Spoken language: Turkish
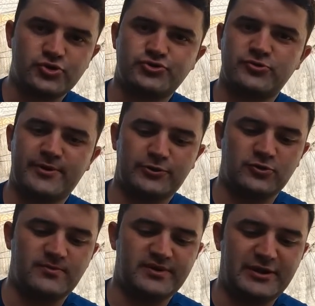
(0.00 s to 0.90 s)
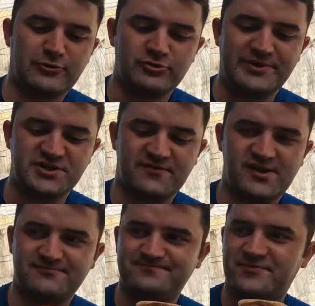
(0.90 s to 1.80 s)
Çocukluğuma götürdü beni ilkokul 5'e
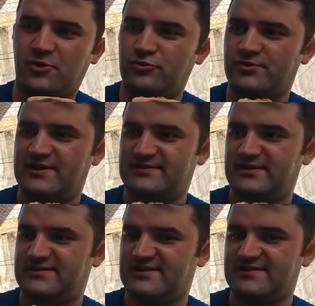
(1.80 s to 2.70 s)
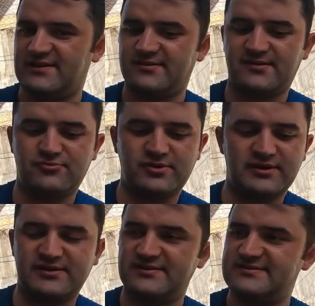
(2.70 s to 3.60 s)
falan. Okul kantinlerinde satılan hamburgerin